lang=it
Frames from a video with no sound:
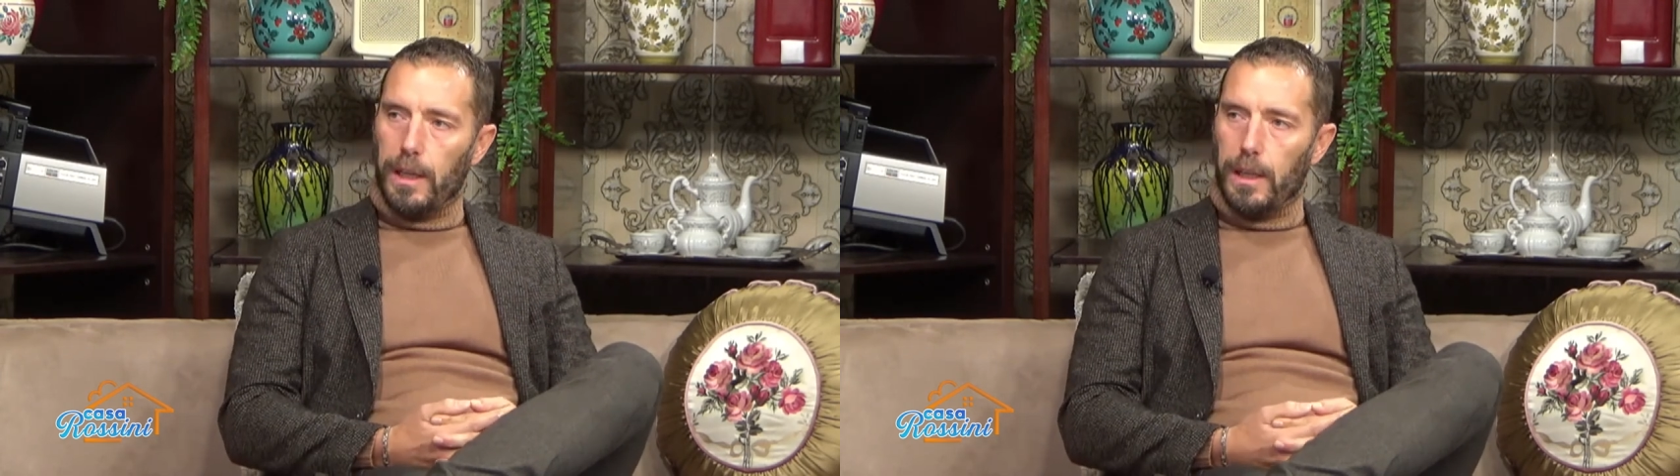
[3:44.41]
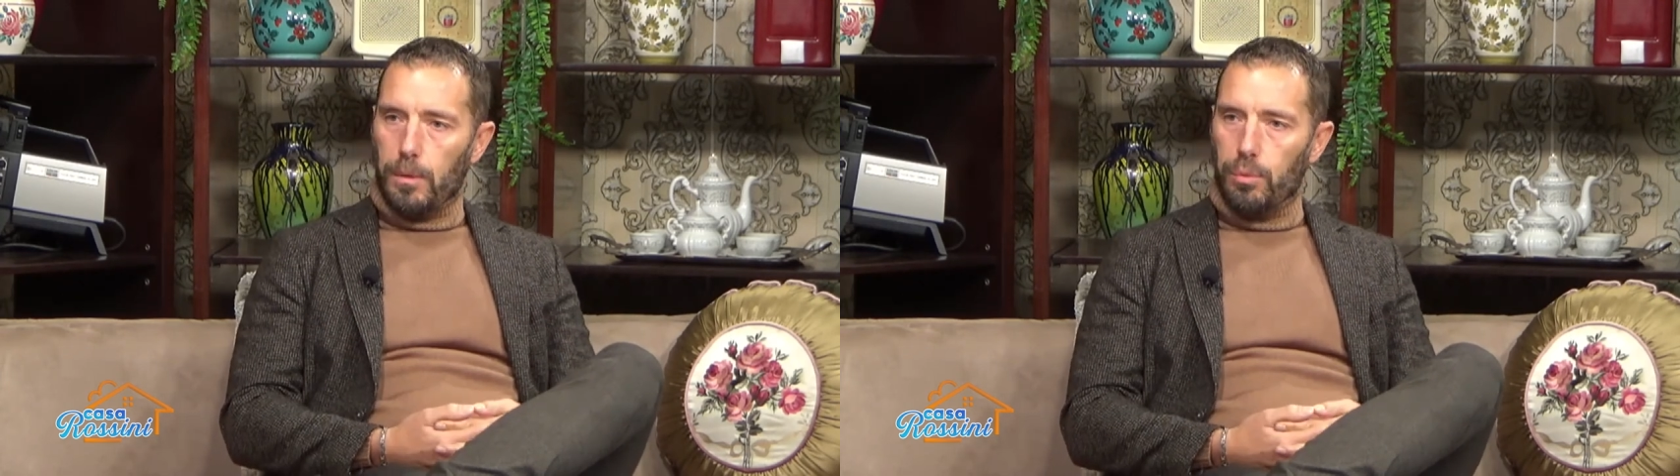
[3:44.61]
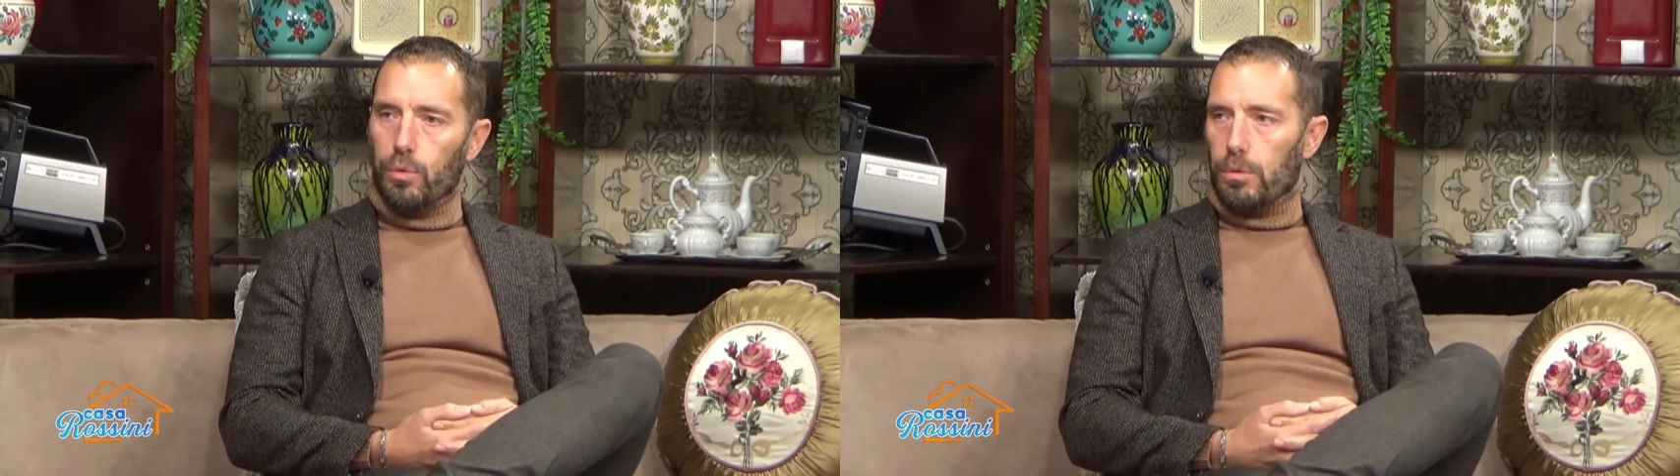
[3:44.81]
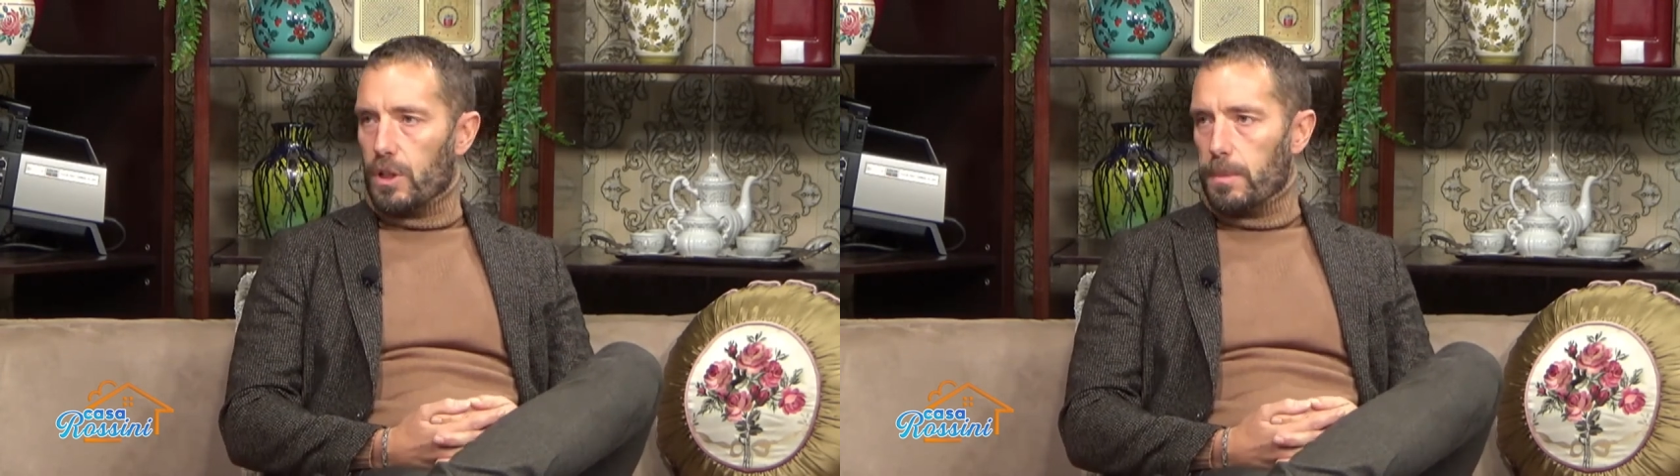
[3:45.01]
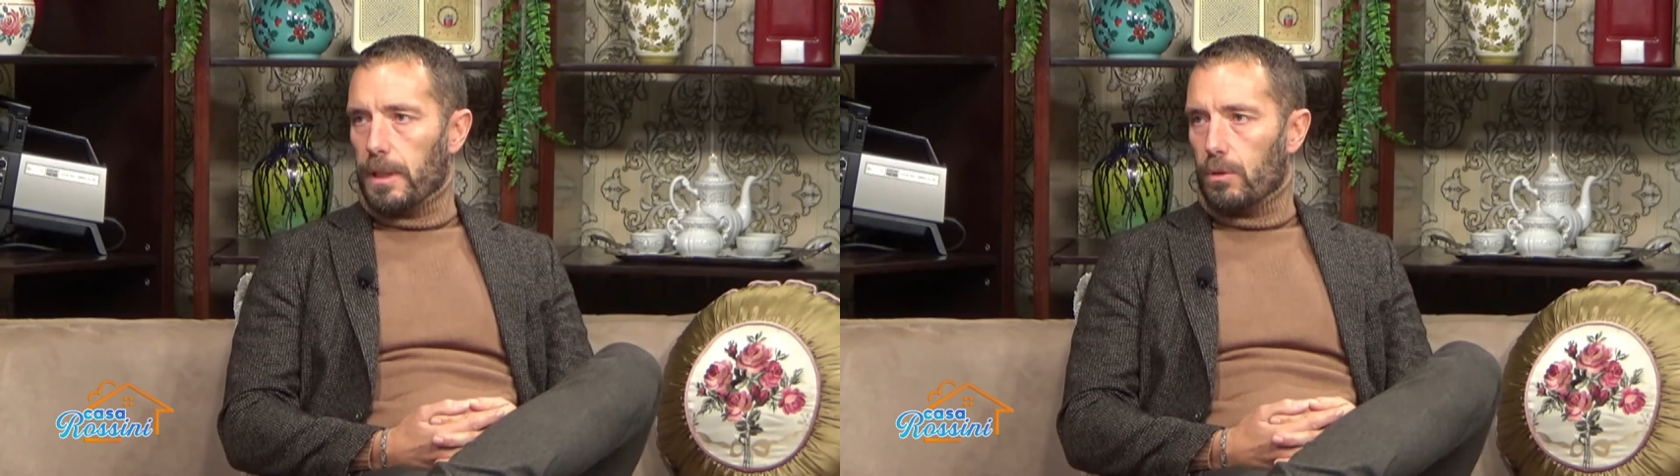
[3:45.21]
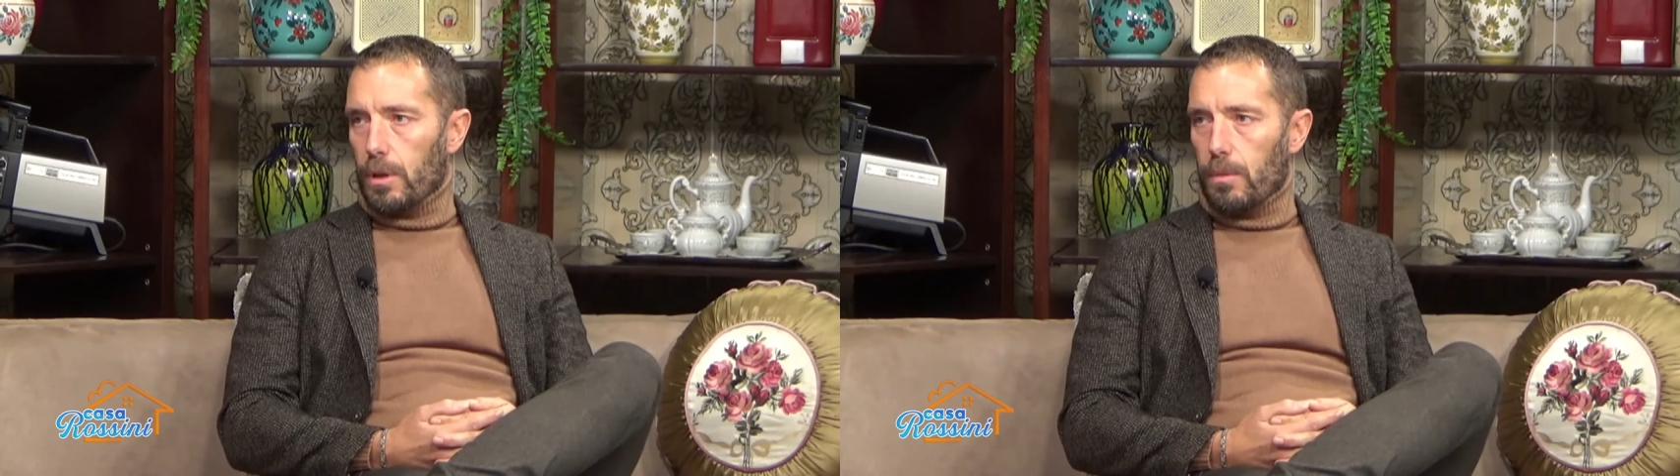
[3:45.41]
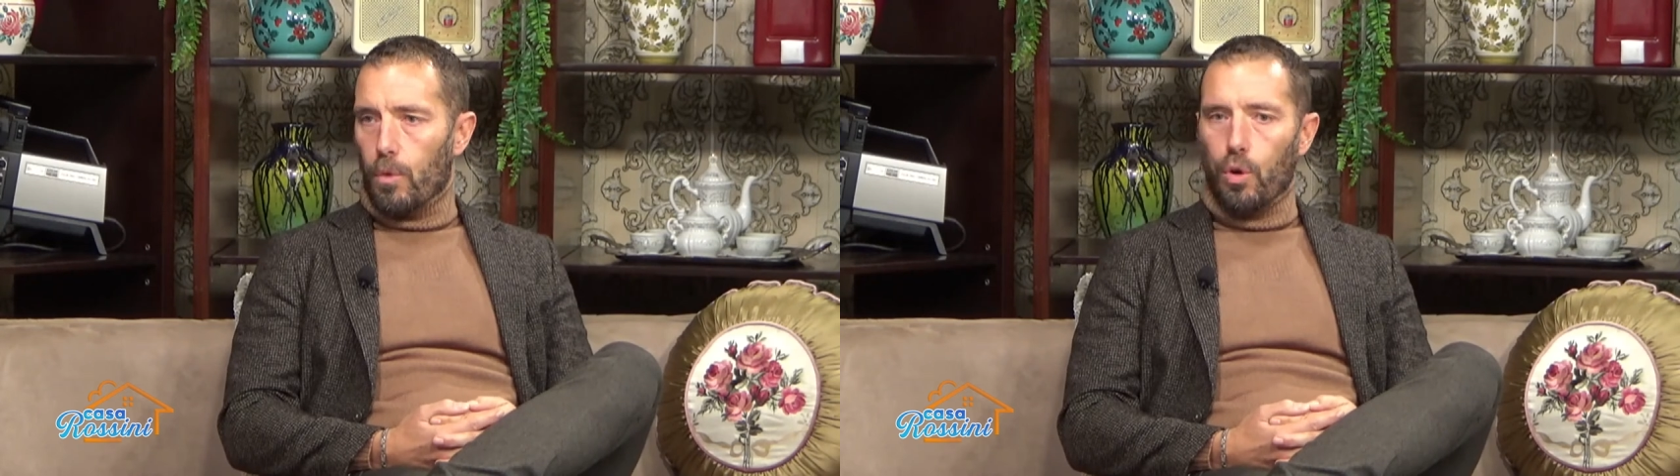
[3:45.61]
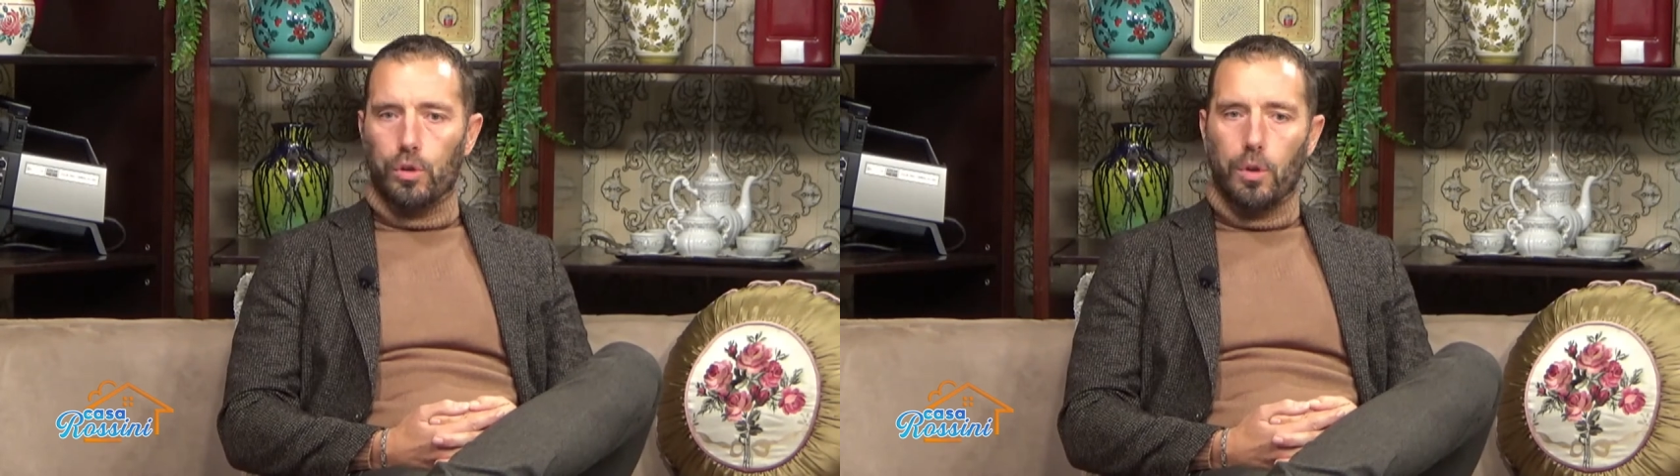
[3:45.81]
anche di più rispetto alle
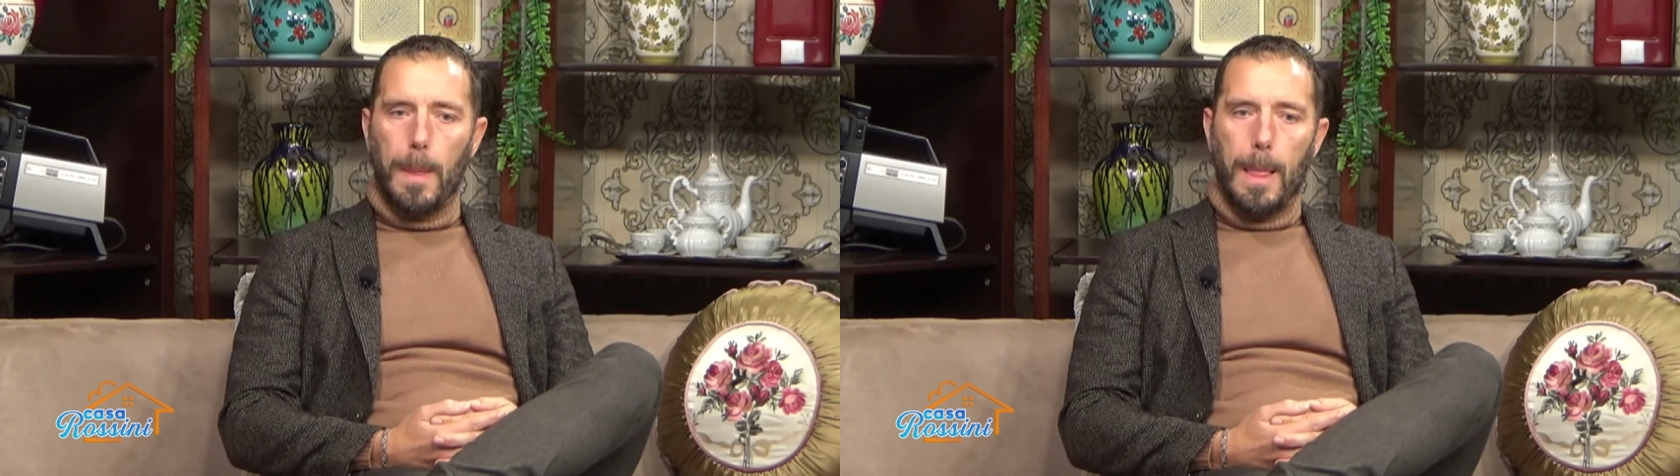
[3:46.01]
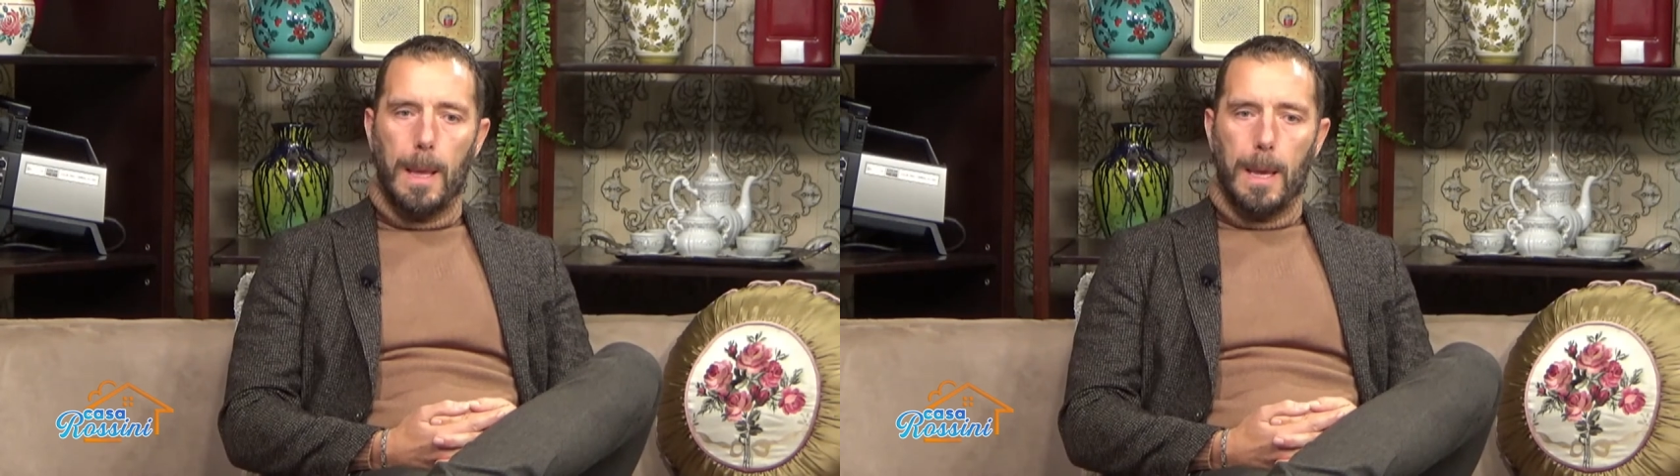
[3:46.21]
moto.